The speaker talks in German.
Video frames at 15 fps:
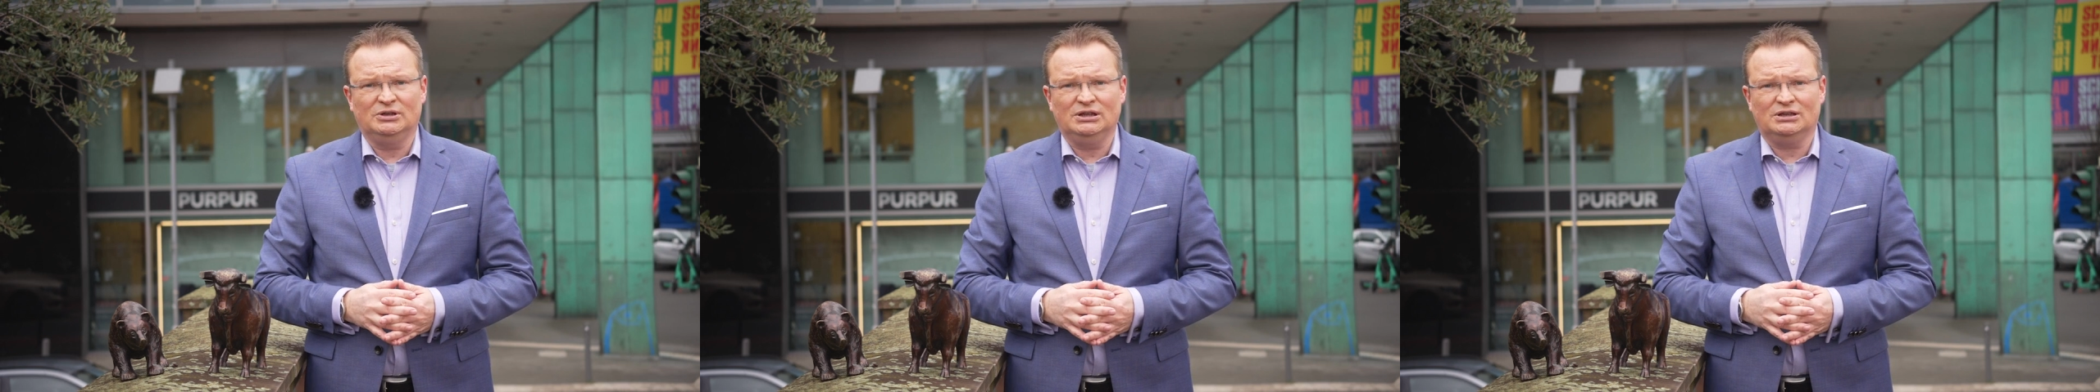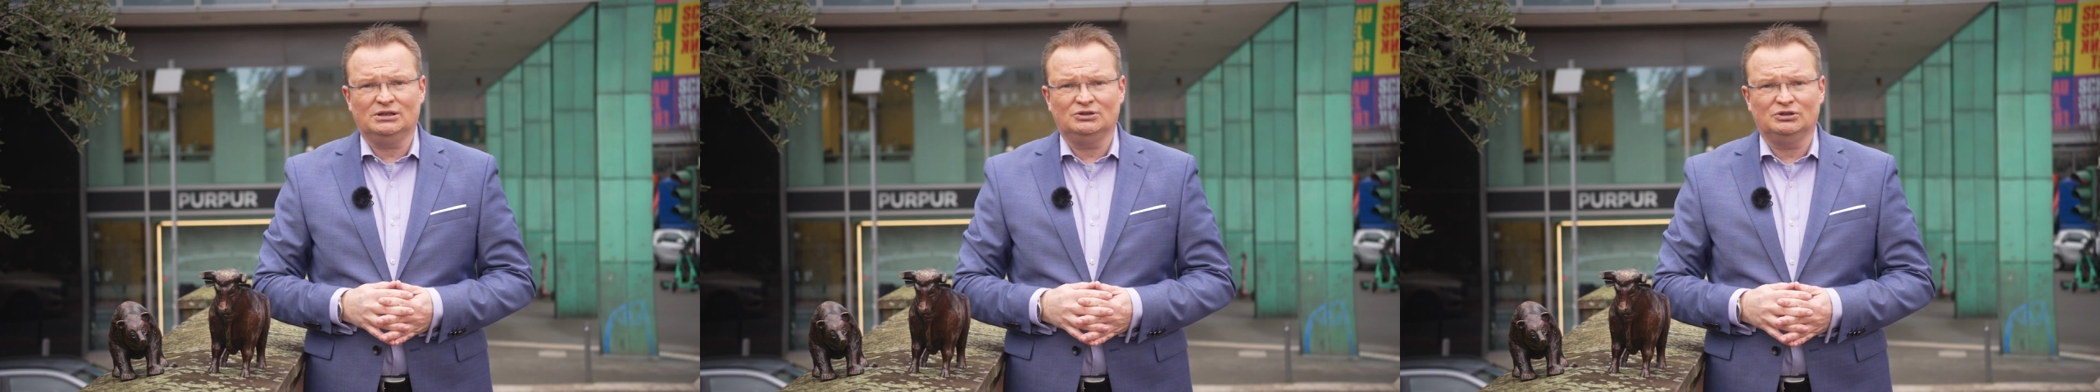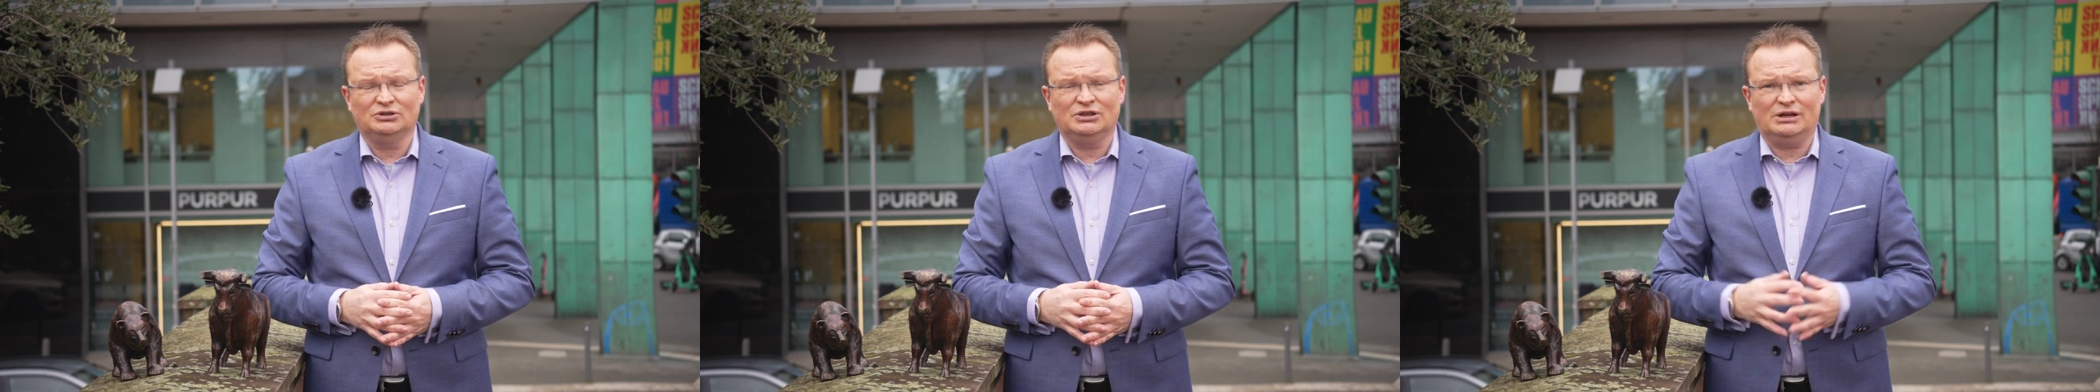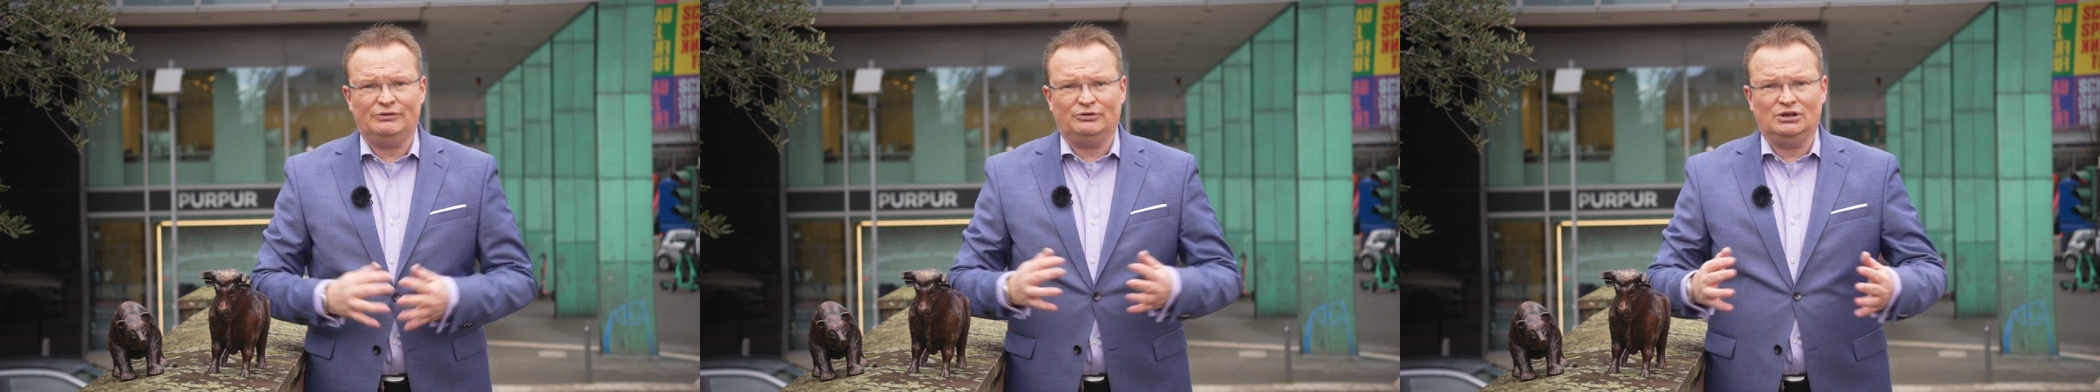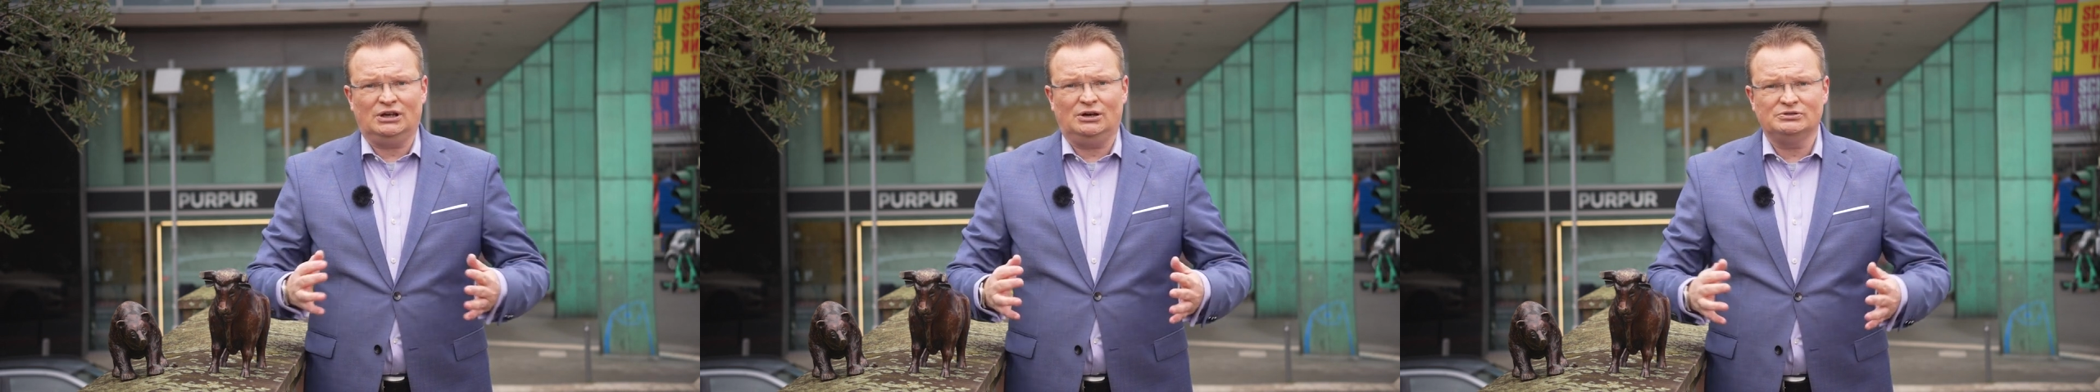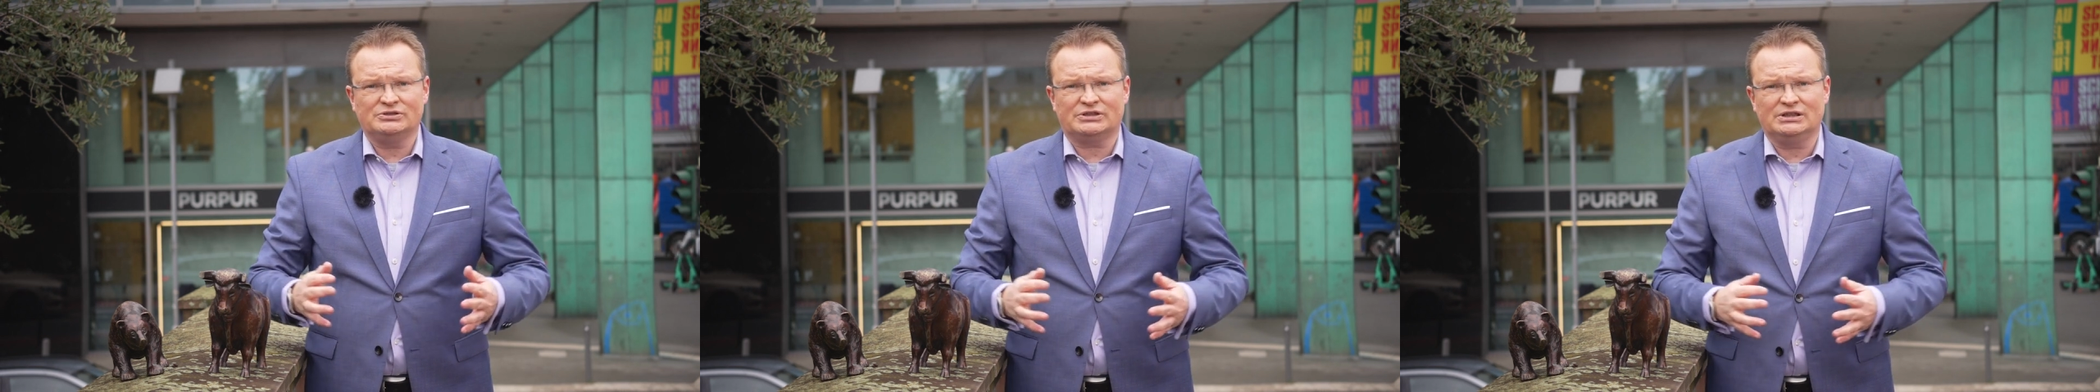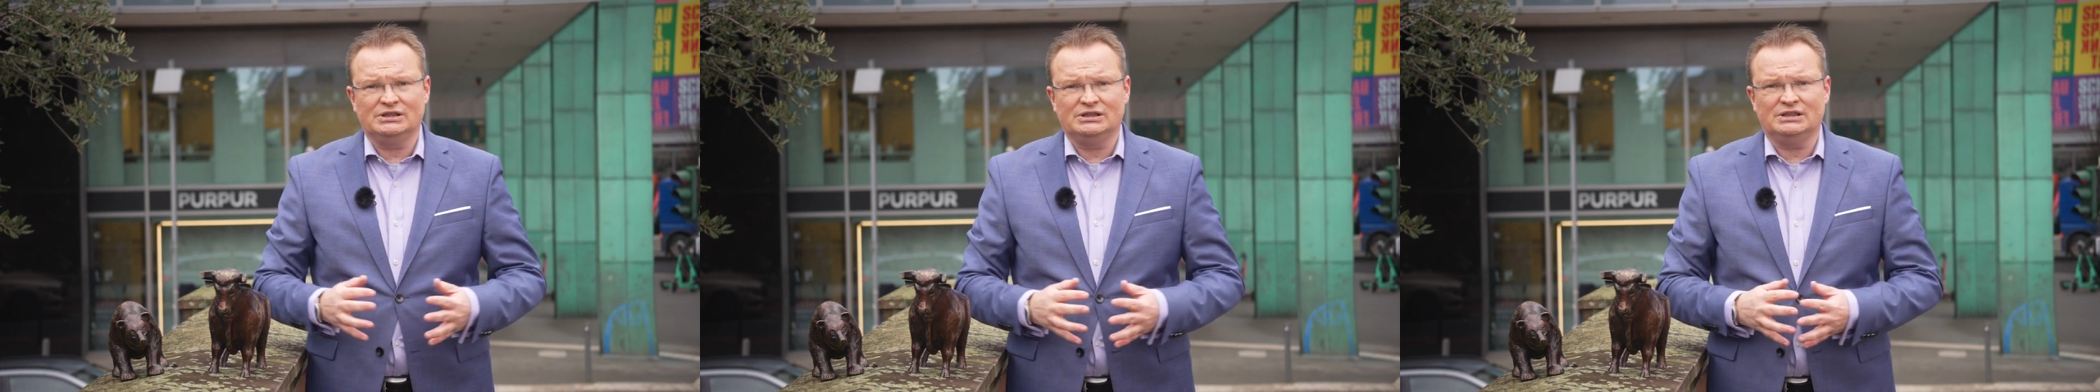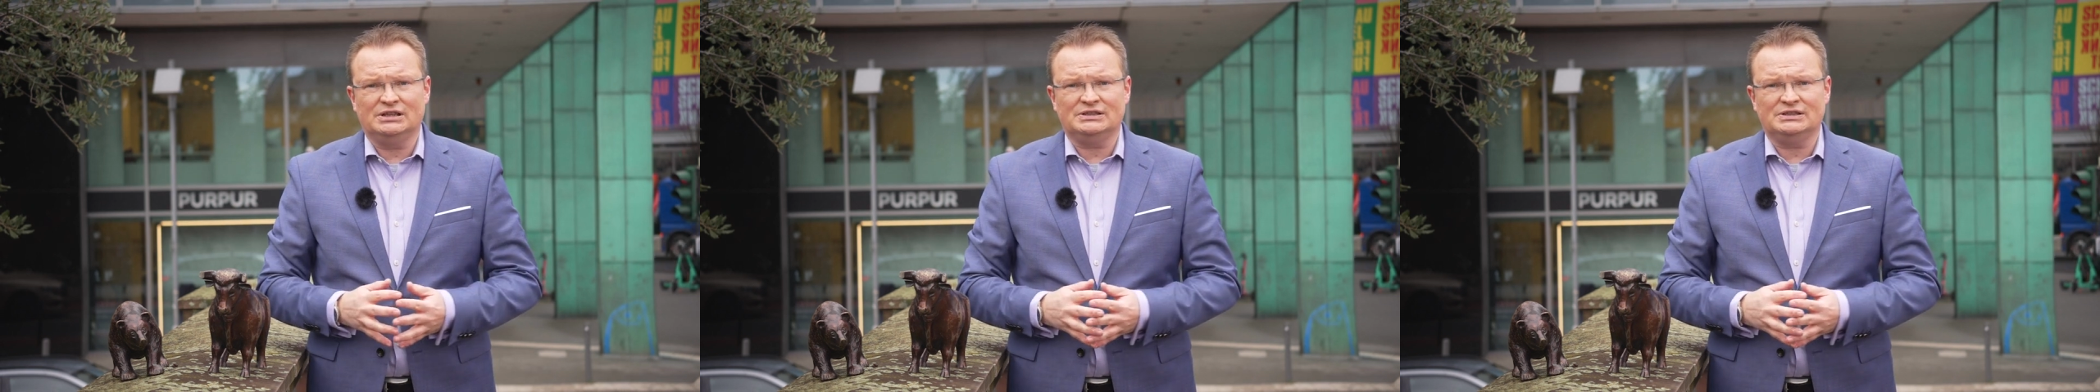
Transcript: blicke und davon ausgehe,